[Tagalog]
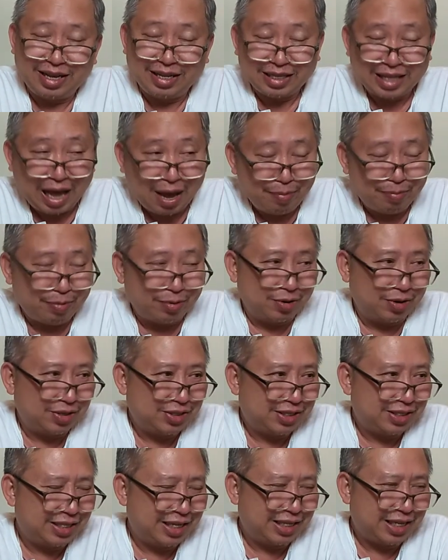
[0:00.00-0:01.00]

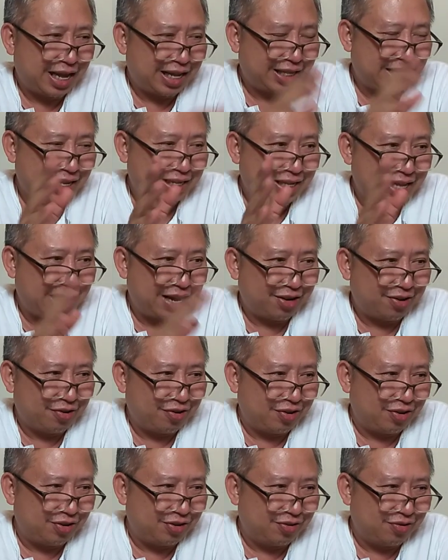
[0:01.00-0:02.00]
Tapos, natatandaan ko
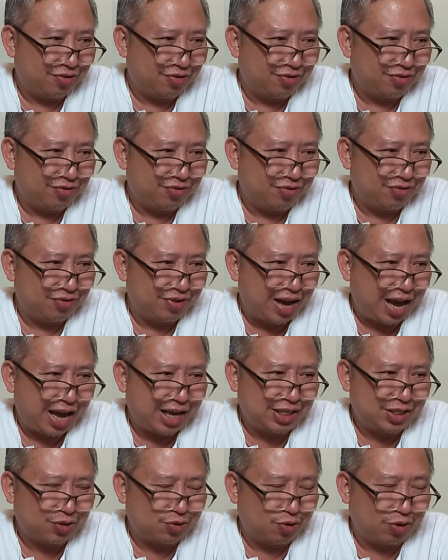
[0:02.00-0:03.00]
yun, nung, nung
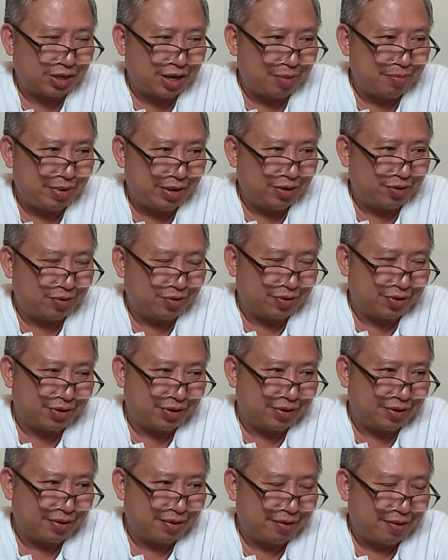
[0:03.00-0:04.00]
high school kami noon,